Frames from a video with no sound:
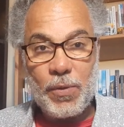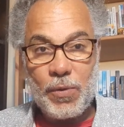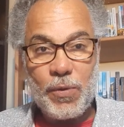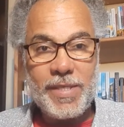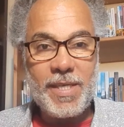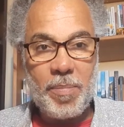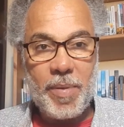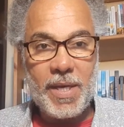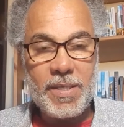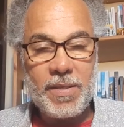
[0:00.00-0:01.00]
toutes ces
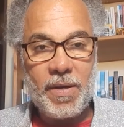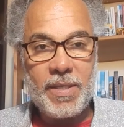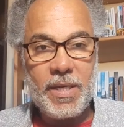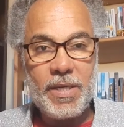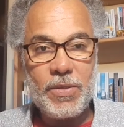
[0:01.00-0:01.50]
personnes,